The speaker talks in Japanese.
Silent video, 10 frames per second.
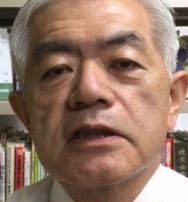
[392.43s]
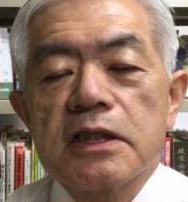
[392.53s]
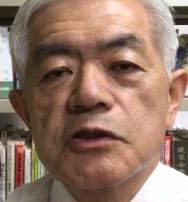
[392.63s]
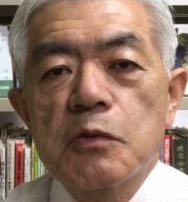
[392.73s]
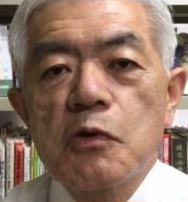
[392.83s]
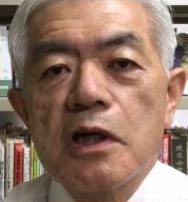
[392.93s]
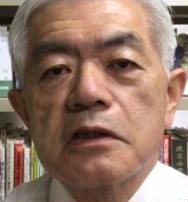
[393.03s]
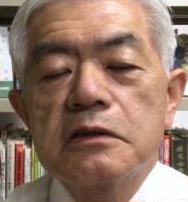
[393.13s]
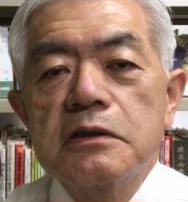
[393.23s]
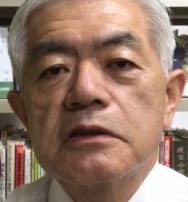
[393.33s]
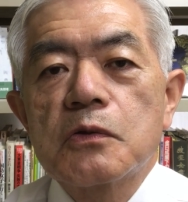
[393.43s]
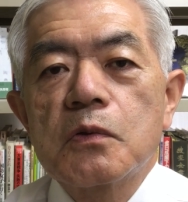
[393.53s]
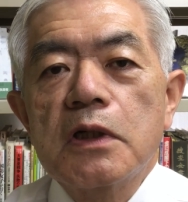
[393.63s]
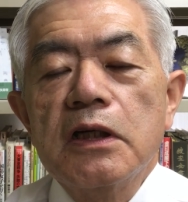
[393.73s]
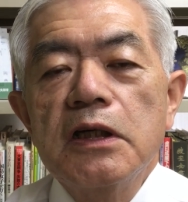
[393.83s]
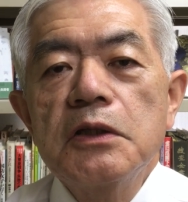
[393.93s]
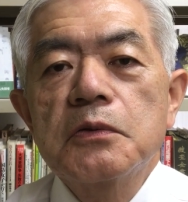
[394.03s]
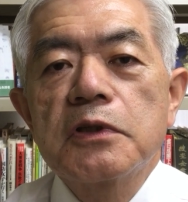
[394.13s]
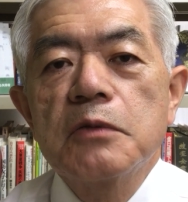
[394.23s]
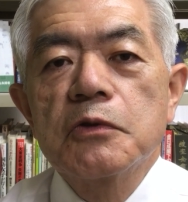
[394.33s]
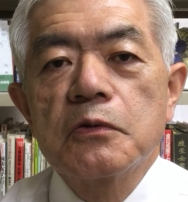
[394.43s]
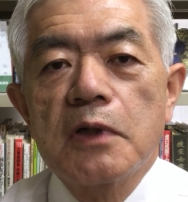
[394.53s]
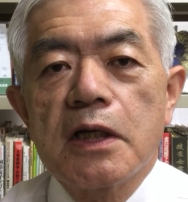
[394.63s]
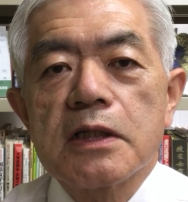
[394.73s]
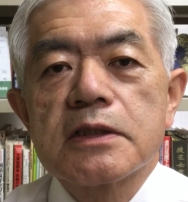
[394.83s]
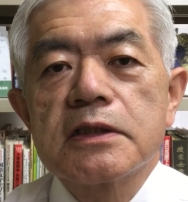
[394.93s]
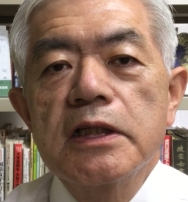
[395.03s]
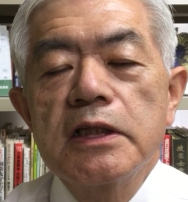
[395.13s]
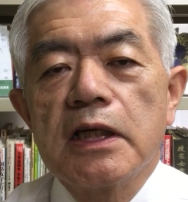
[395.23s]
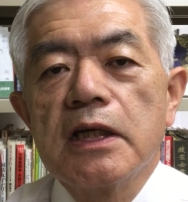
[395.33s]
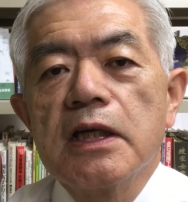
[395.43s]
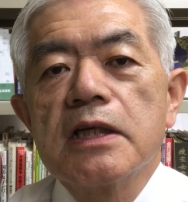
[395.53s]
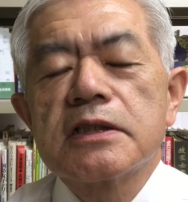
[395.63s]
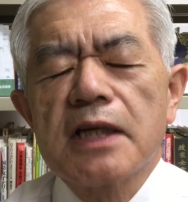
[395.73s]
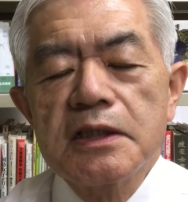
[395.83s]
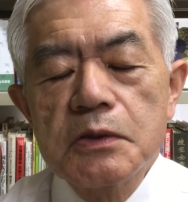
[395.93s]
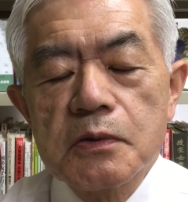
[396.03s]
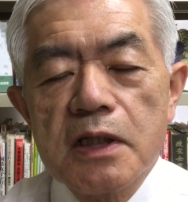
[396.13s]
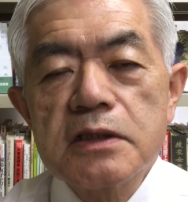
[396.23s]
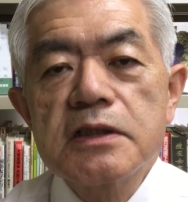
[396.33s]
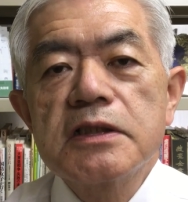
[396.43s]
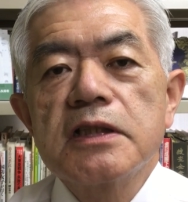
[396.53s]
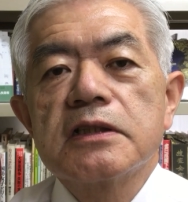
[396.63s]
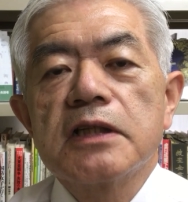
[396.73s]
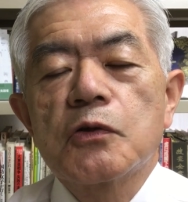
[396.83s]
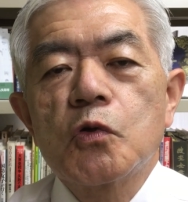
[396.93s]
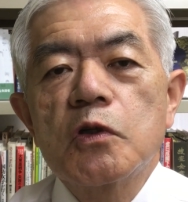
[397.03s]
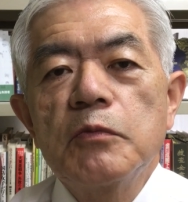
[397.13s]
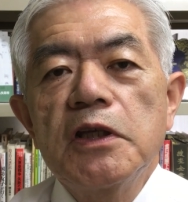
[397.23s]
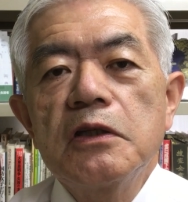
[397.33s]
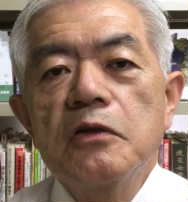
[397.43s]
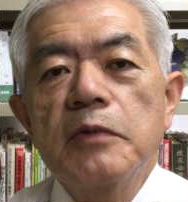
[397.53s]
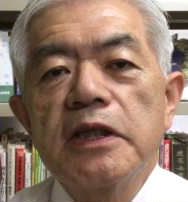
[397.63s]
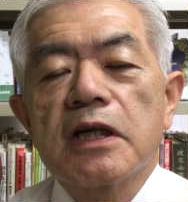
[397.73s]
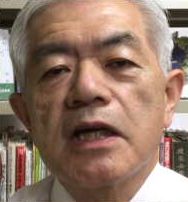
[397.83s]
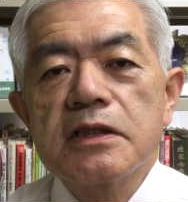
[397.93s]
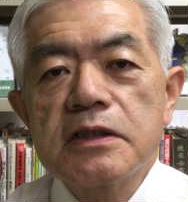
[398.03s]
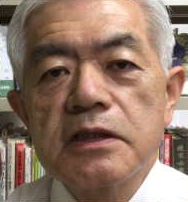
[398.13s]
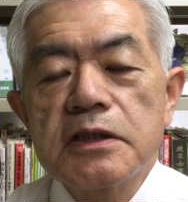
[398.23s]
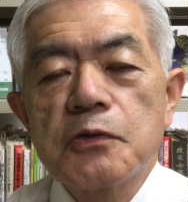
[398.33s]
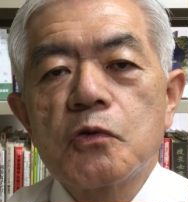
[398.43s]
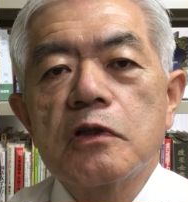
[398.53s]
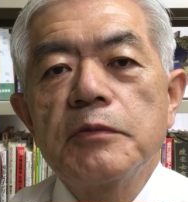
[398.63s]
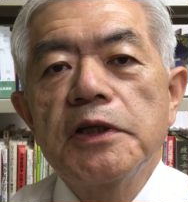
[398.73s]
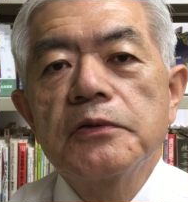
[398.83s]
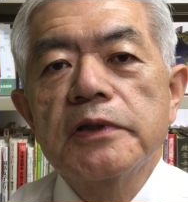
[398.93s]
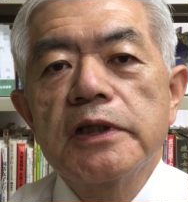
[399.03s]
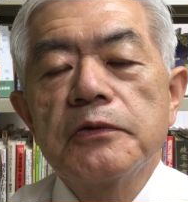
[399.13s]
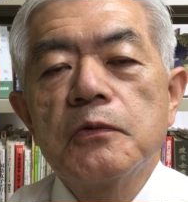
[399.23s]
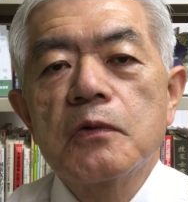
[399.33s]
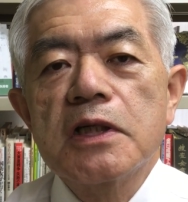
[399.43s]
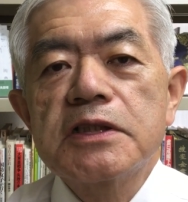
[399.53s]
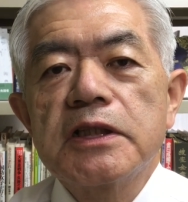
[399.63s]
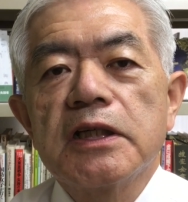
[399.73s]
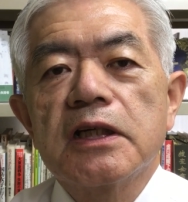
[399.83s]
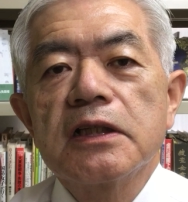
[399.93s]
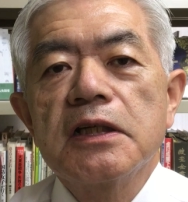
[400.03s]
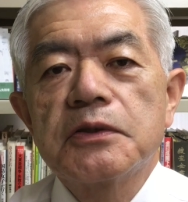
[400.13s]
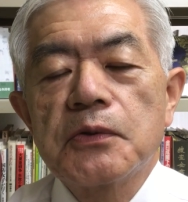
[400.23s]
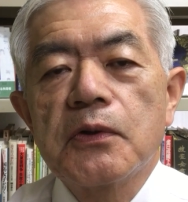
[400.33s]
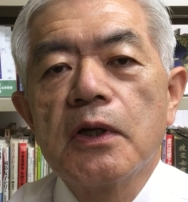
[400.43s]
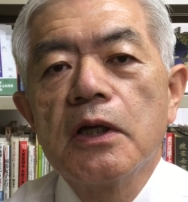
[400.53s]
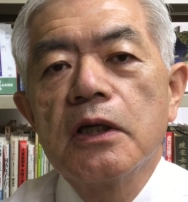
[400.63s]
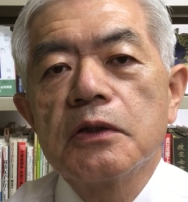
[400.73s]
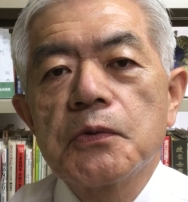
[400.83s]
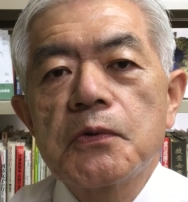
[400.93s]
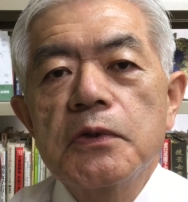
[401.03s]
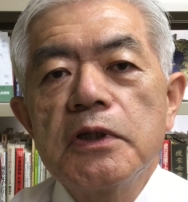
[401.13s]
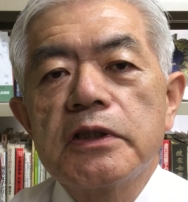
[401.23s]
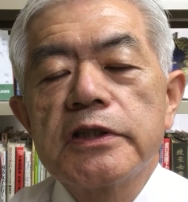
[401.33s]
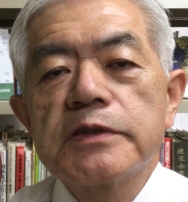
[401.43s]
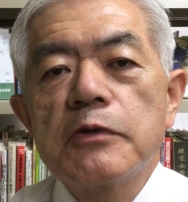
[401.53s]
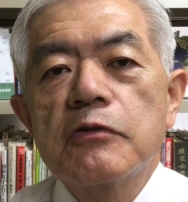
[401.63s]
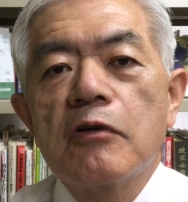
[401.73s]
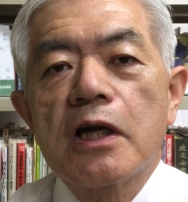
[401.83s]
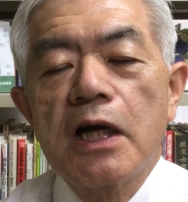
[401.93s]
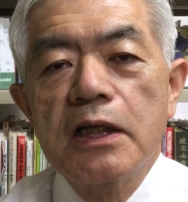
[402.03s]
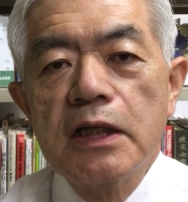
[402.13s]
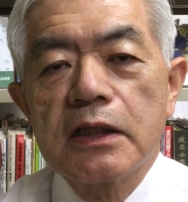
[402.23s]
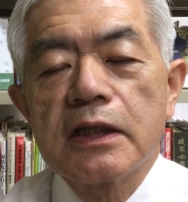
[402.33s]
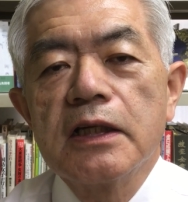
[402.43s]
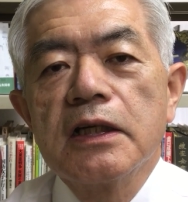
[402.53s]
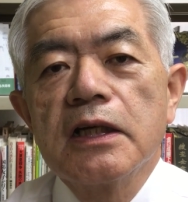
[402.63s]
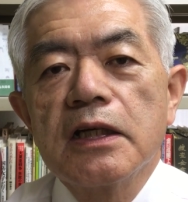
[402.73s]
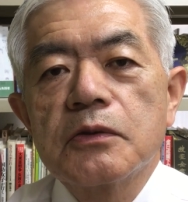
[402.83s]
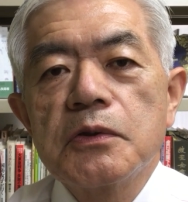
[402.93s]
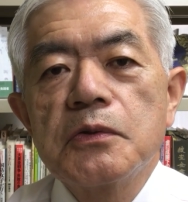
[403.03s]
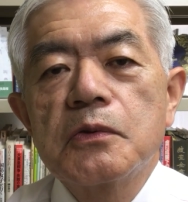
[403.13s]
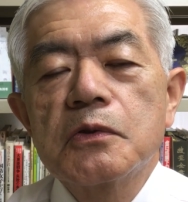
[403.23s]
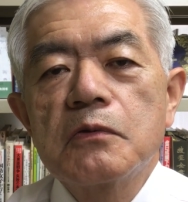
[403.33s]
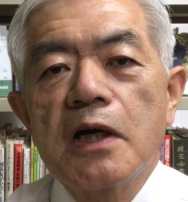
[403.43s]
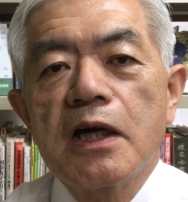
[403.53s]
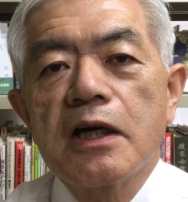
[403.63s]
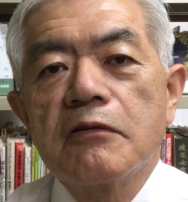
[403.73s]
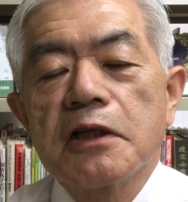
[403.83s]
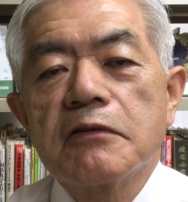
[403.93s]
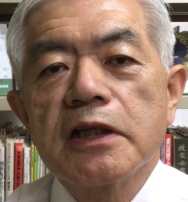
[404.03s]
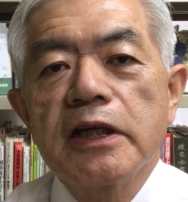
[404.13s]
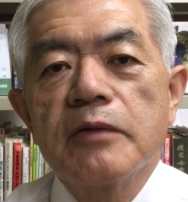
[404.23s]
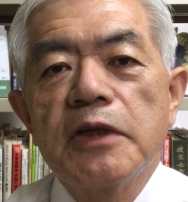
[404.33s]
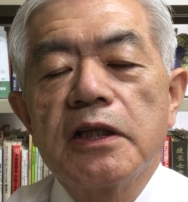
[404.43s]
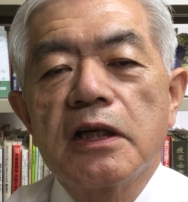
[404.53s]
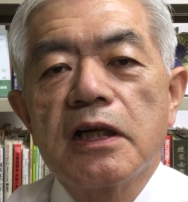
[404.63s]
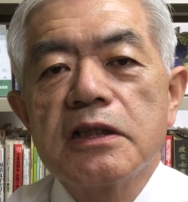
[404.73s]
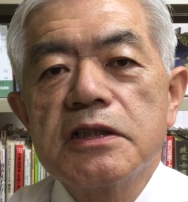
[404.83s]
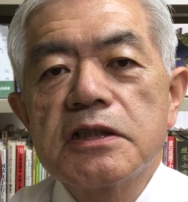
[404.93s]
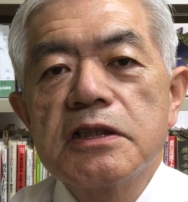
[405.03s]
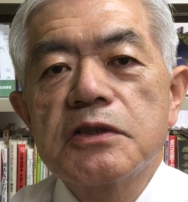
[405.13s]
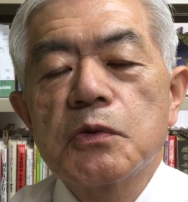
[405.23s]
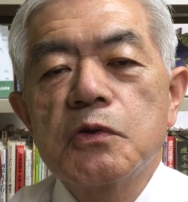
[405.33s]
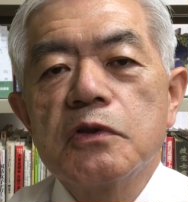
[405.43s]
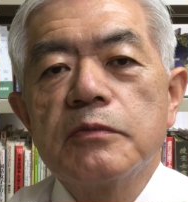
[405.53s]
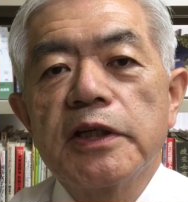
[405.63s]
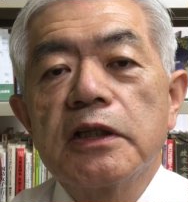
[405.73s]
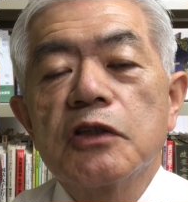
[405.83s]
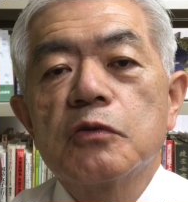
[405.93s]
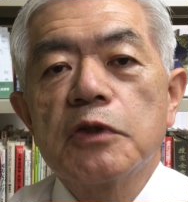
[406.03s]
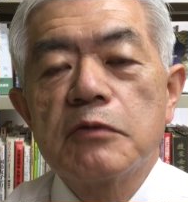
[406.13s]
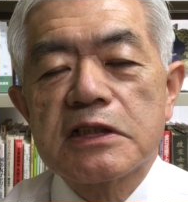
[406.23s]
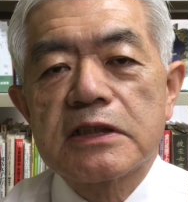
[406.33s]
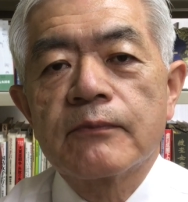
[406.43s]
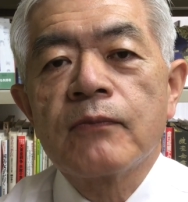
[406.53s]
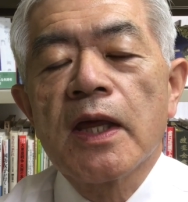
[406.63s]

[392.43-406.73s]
しかしともかく国家権力というものは常にちゃんと監視してですね国民の目で監視して国民の手で動かしていかないとどこに行ってしまうかわからないということは我々みんな認識しておくべきだと思います。